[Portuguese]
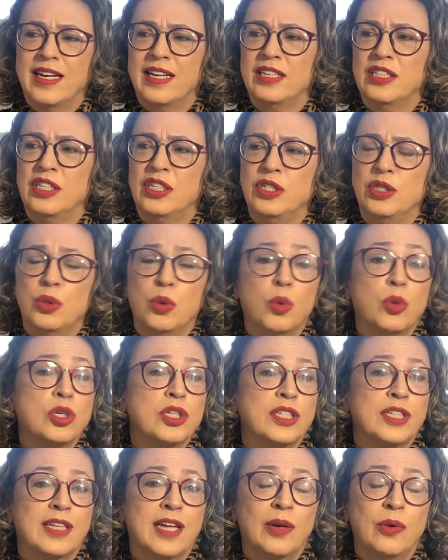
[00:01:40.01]
A gente
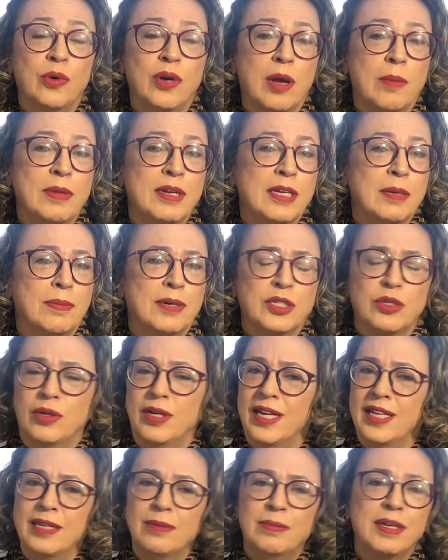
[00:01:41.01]
hoje está loucamente
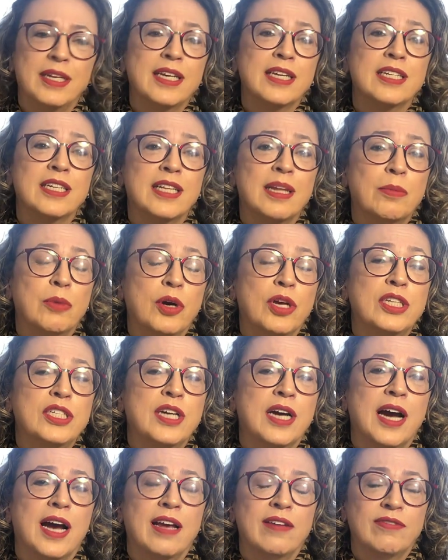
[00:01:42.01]
apaixonado, amanhã a gente está morrendo
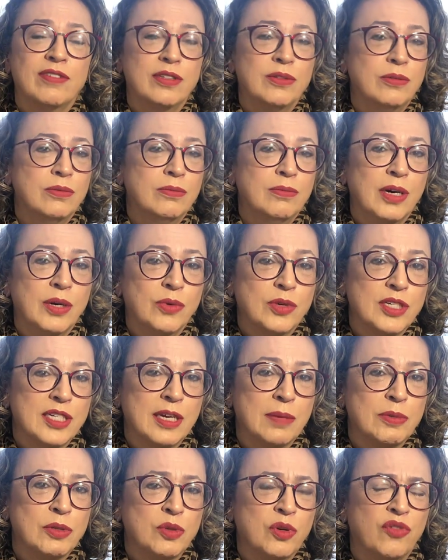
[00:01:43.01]
de raiva de uma coisa
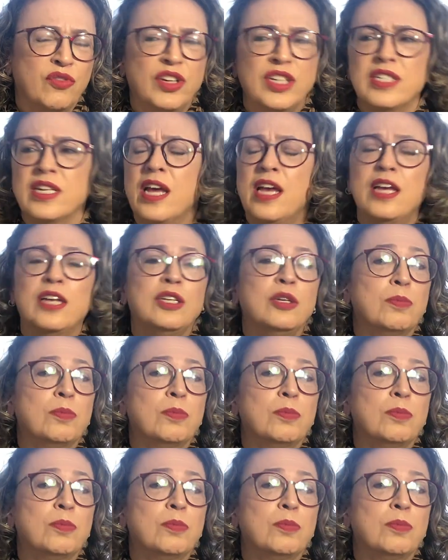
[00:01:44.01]
que a pessoa fez,